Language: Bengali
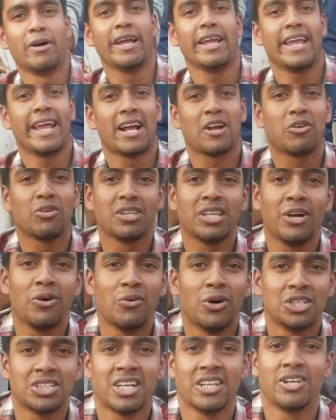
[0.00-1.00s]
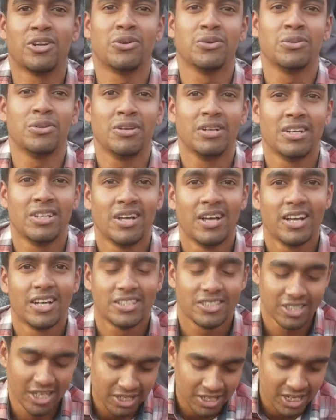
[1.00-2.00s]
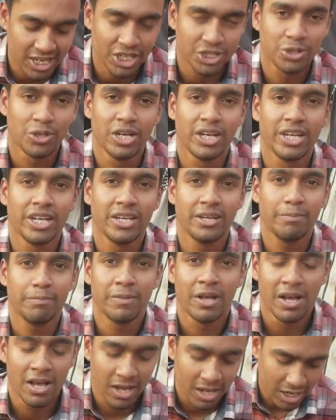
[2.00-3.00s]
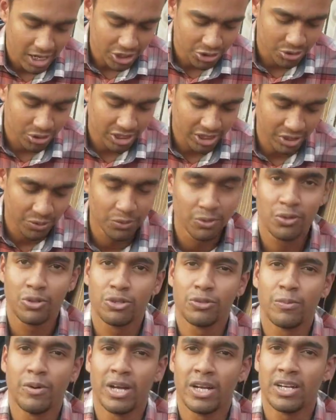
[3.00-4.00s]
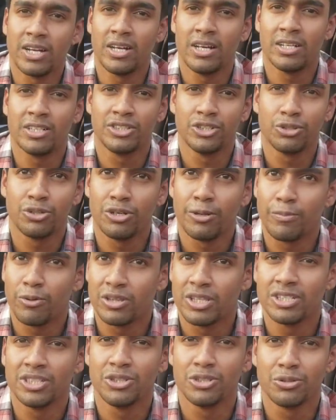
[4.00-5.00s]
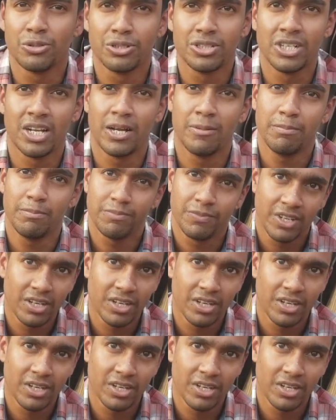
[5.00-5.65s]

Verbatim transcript: একটু কথায় অসাধারণ চাটা আসলে আসলে গুণগত মানটা যতটা প্রত্যাশিত করেছিলাম